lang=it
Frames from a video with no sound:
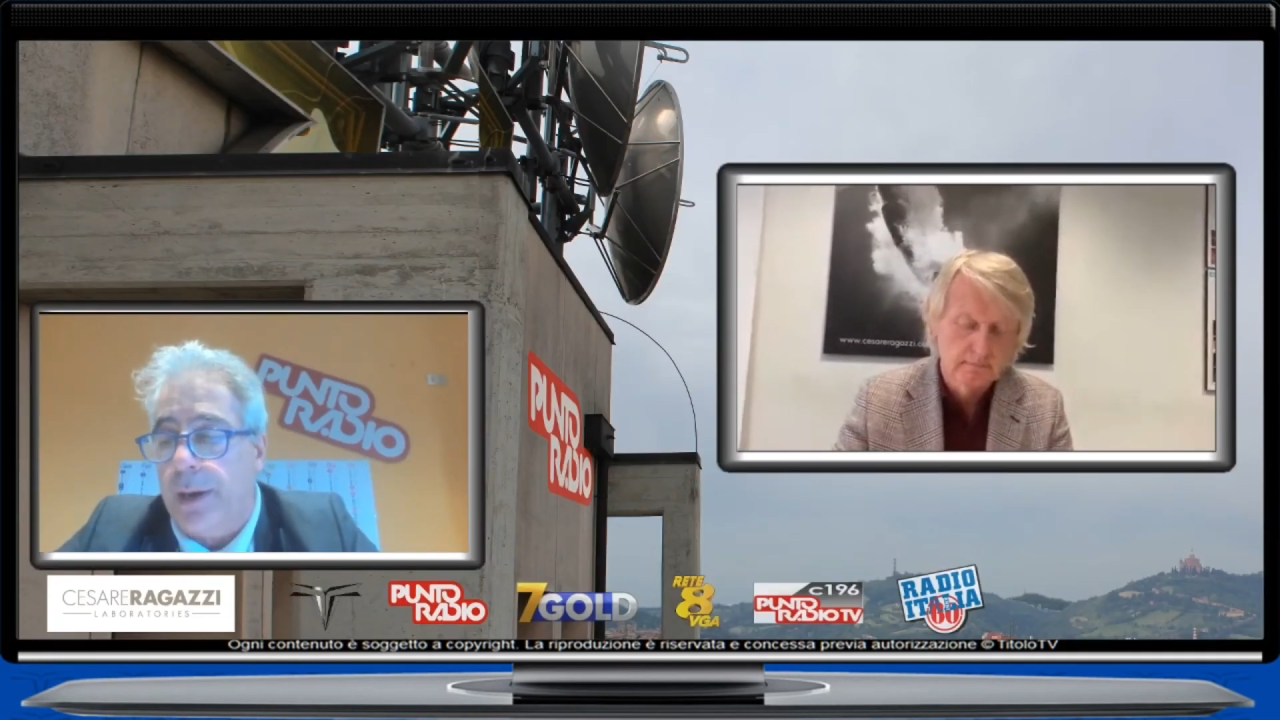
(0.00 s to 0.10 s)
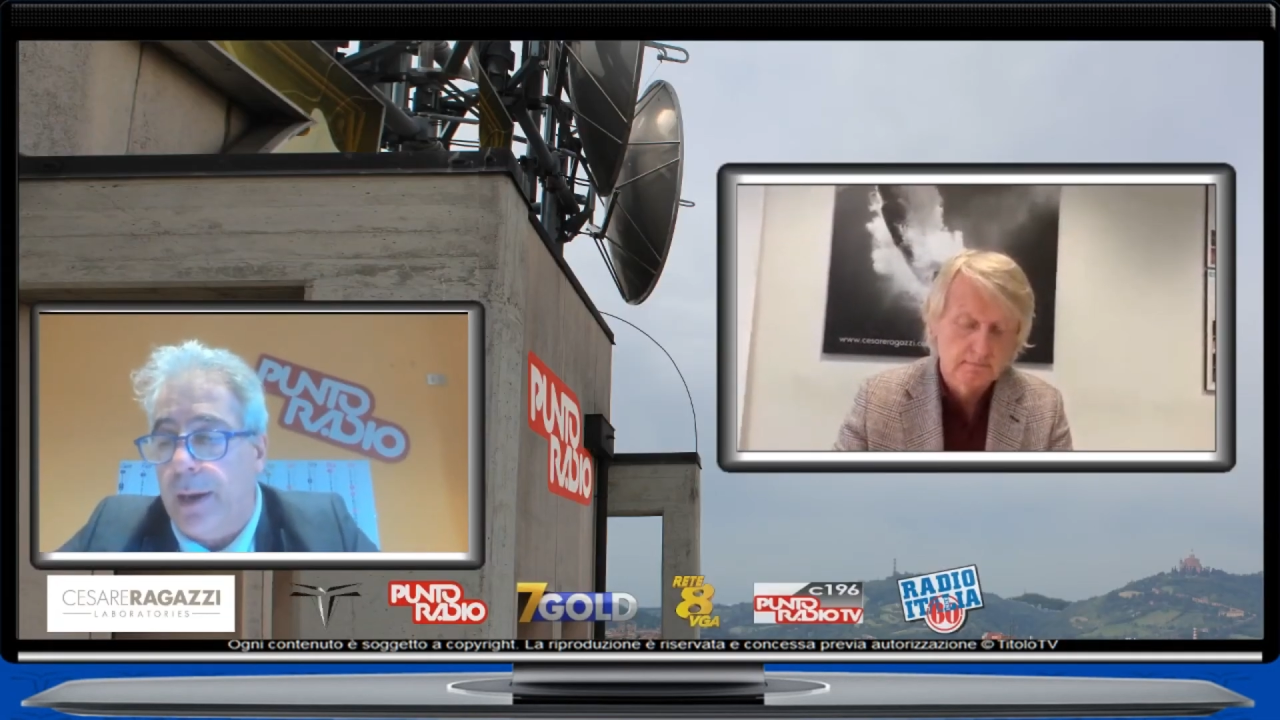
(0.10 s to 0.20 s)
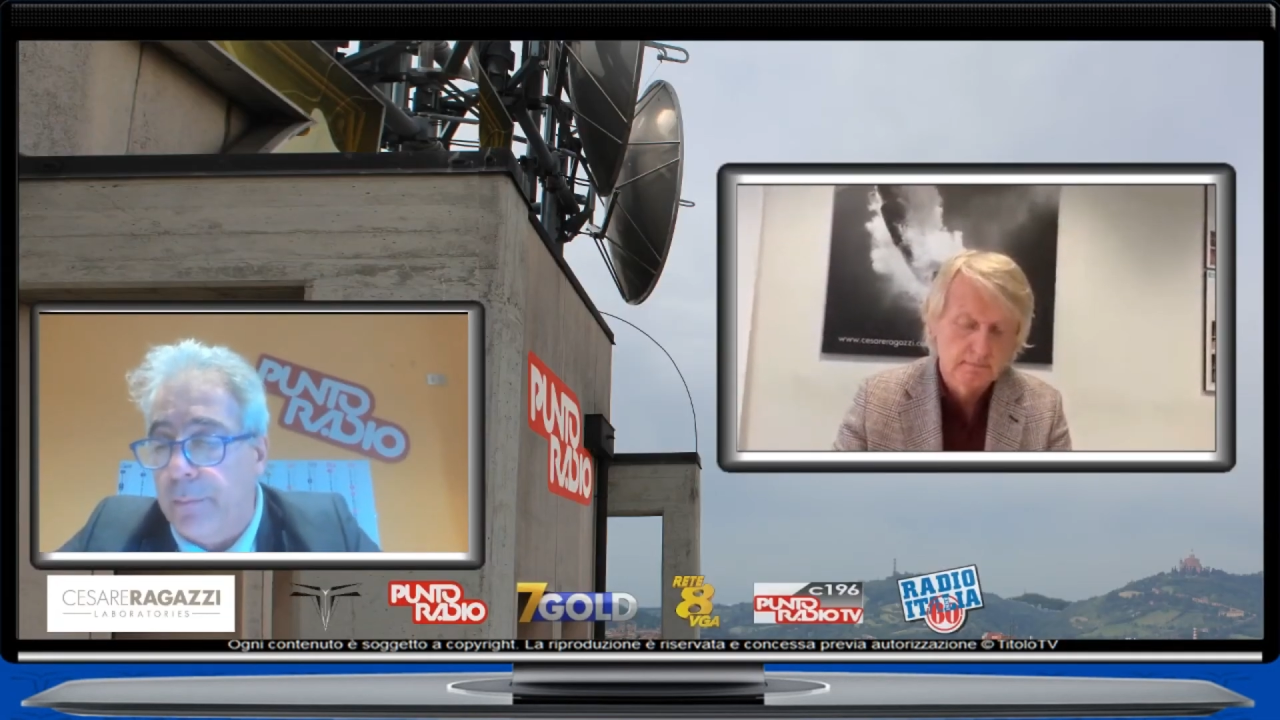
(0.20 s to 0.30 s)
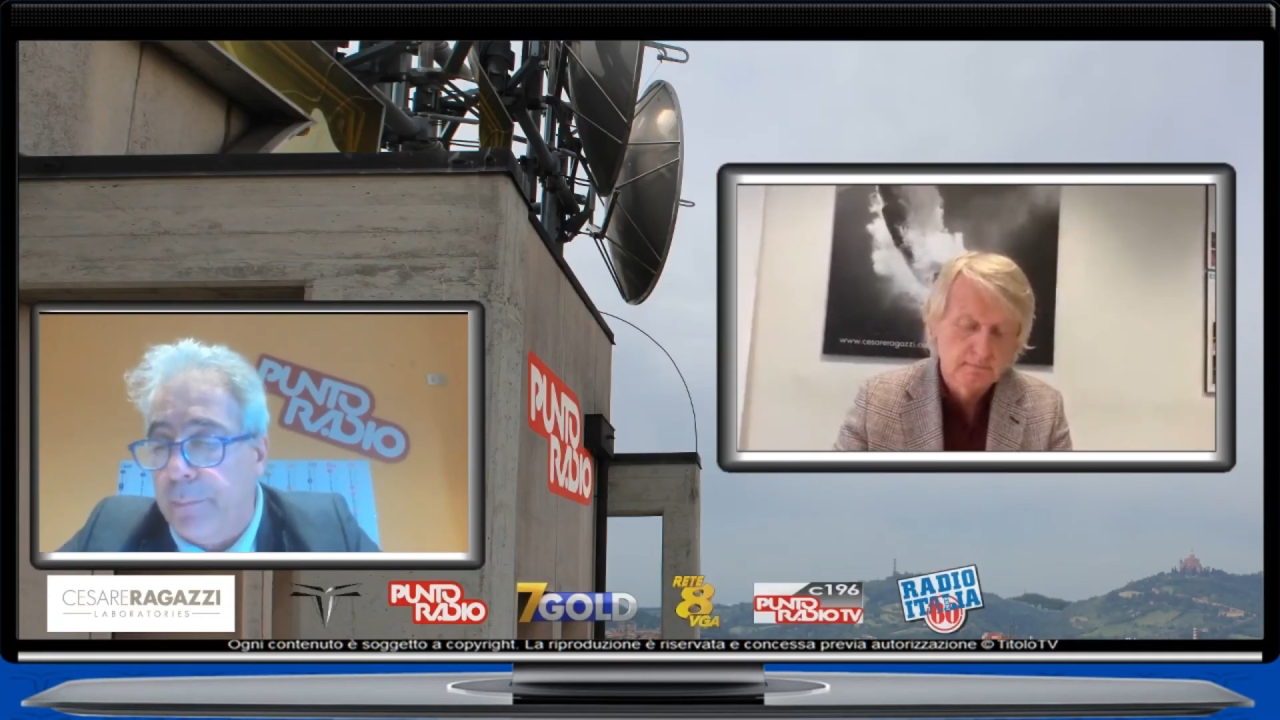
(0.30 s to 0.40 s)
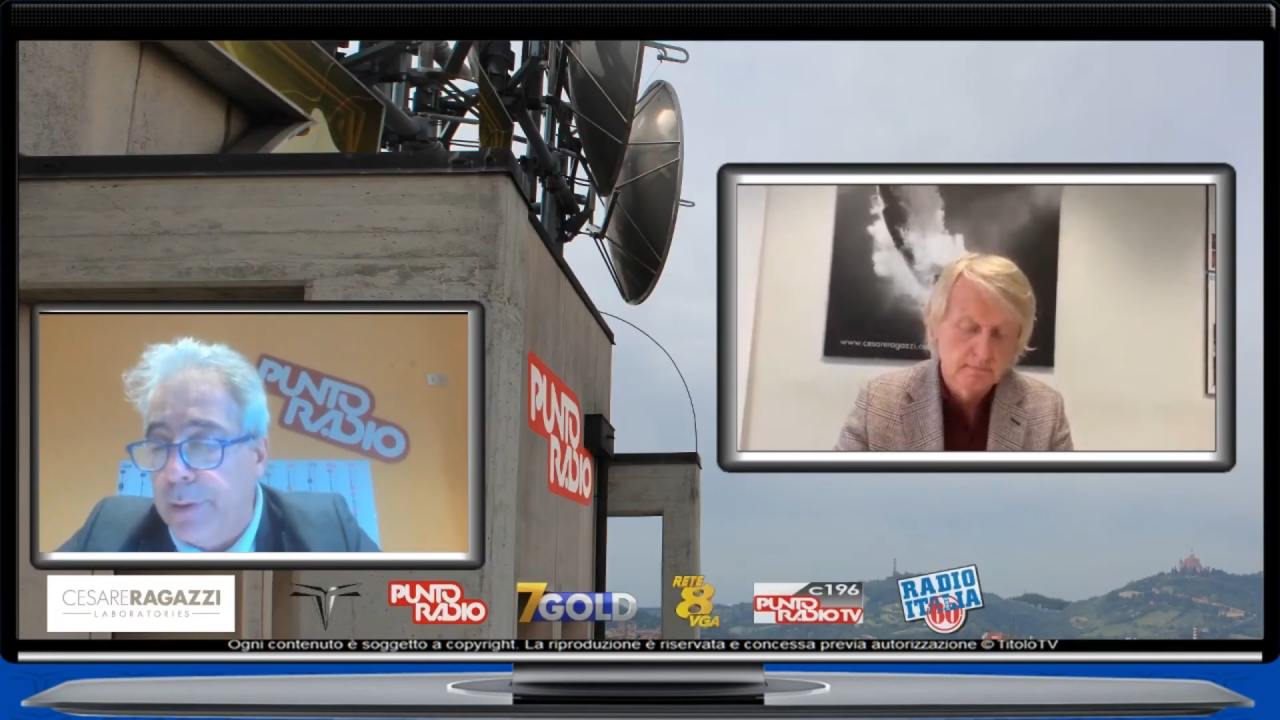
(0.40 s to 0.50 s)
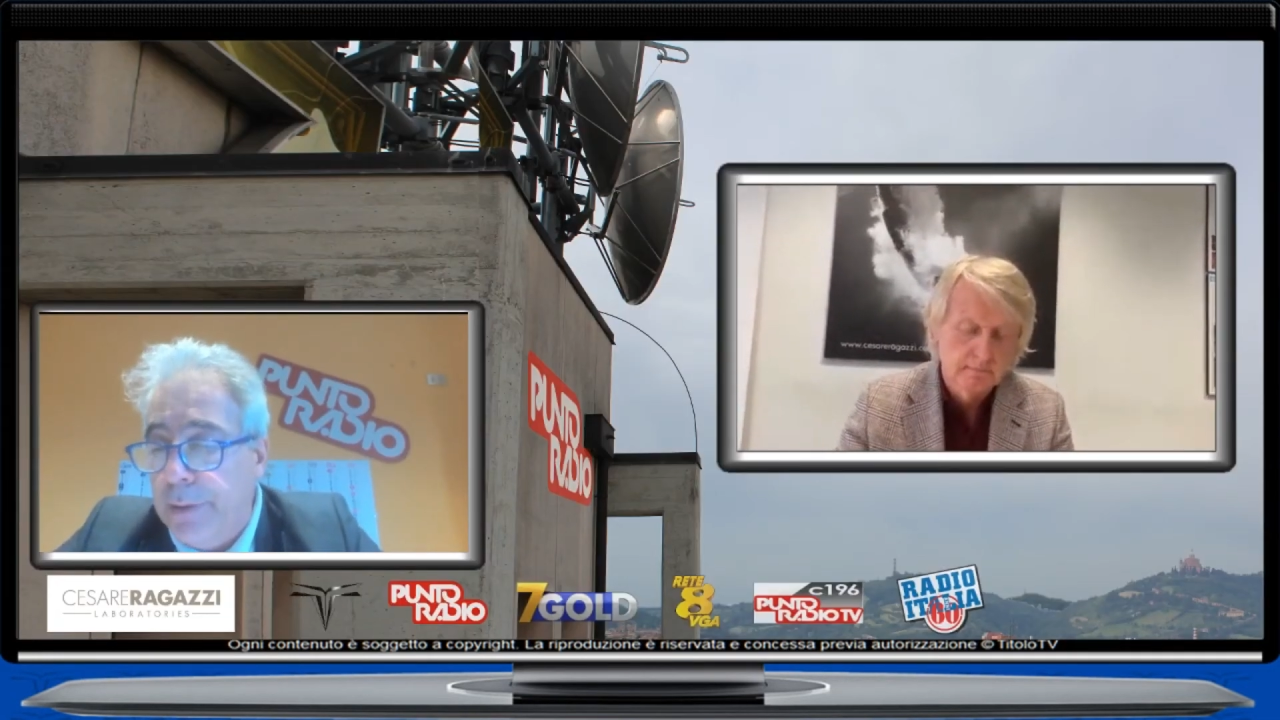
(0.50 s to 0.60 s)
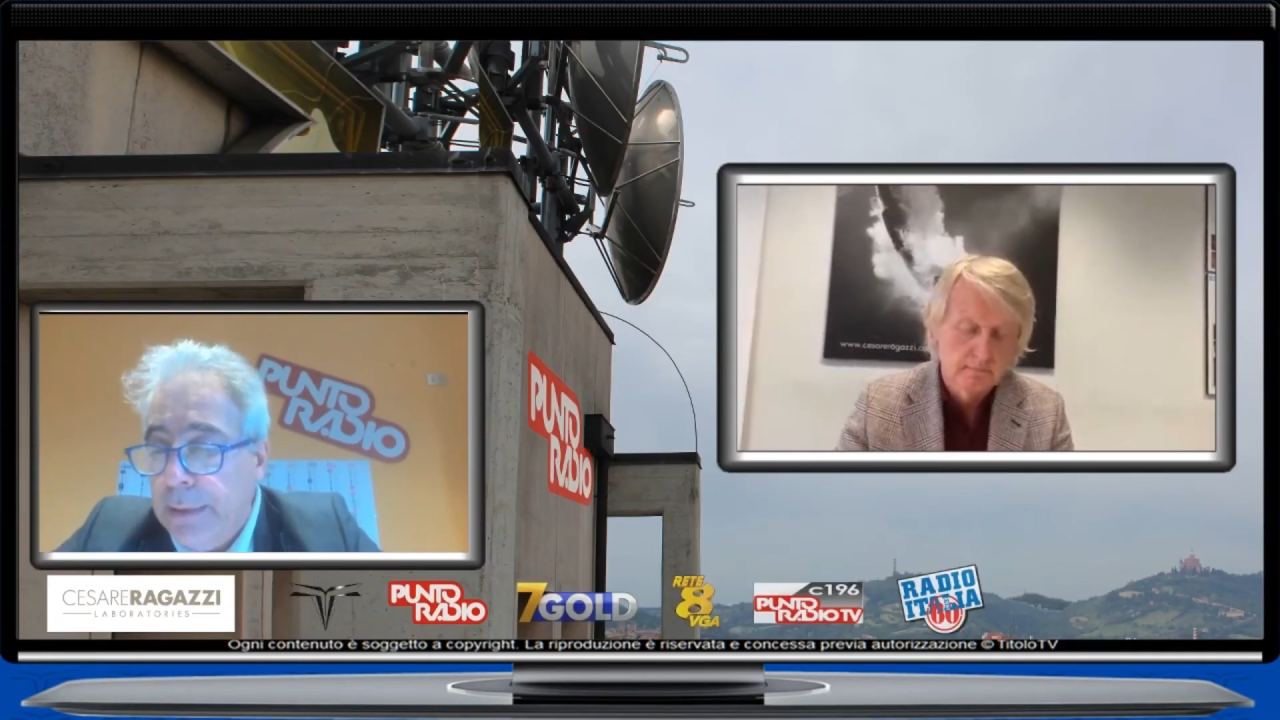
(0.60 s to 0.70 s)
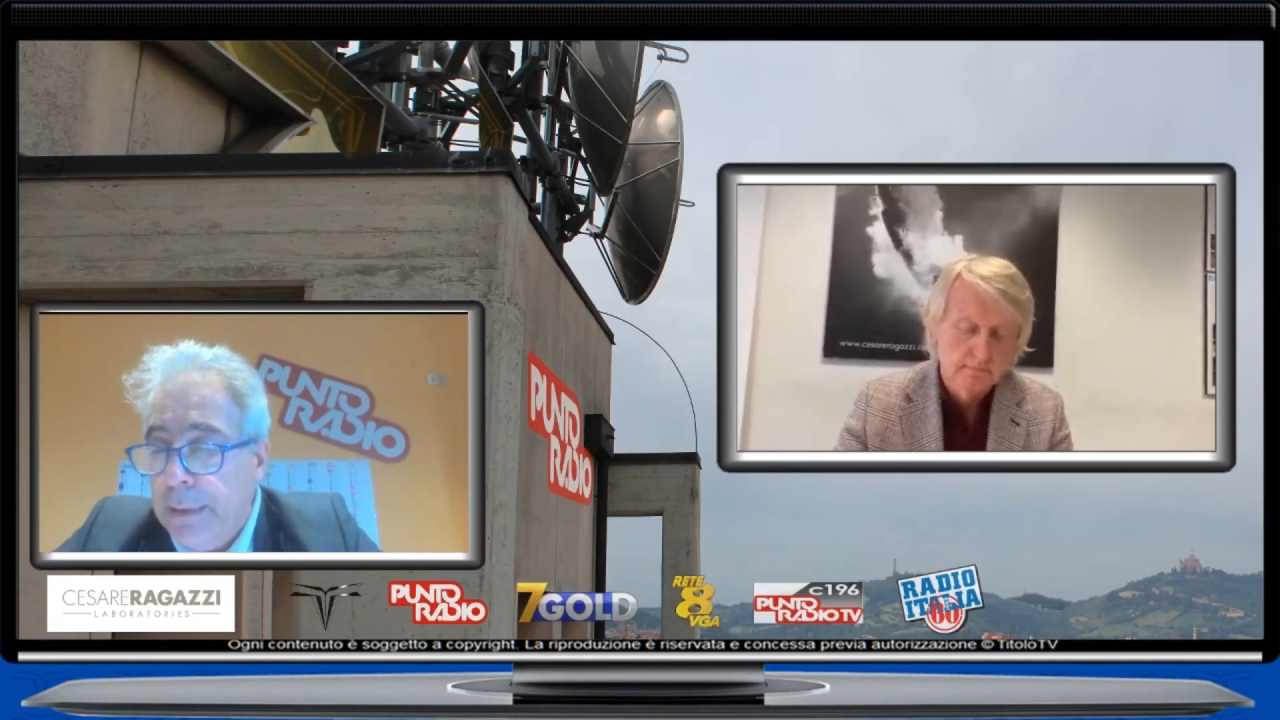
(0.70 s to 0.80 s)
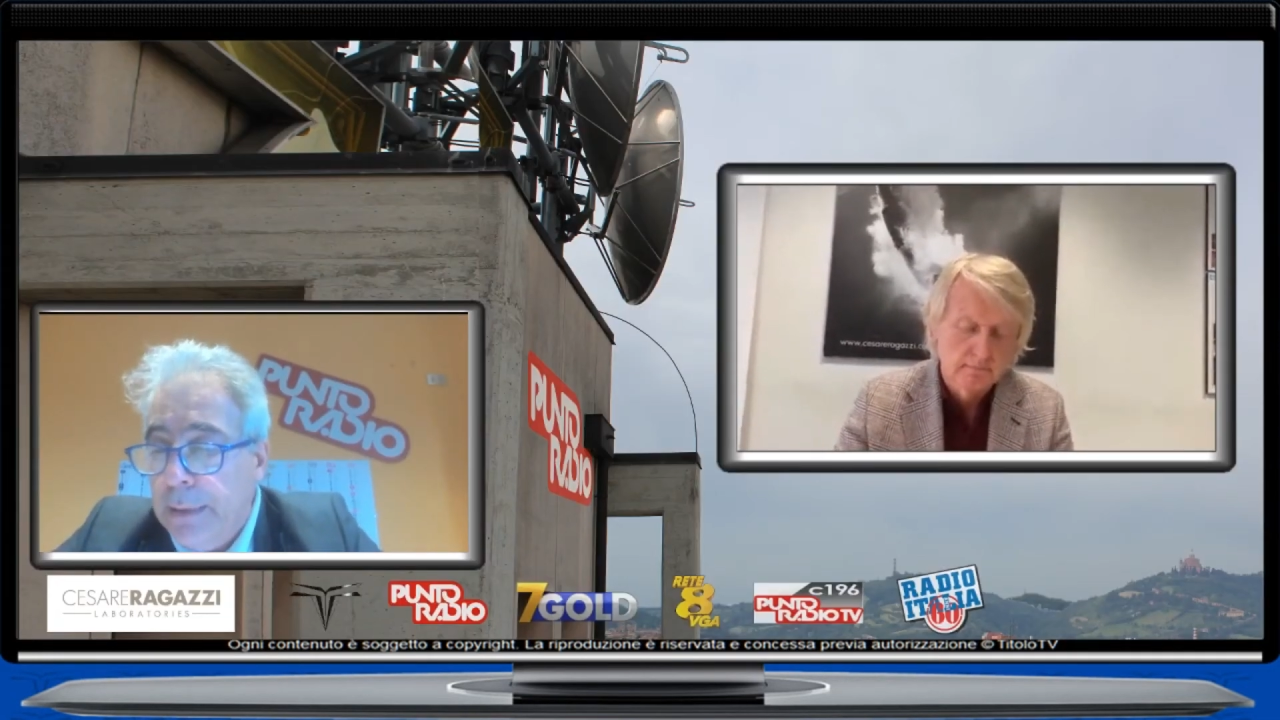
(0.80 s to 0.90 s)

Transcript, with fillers: Lab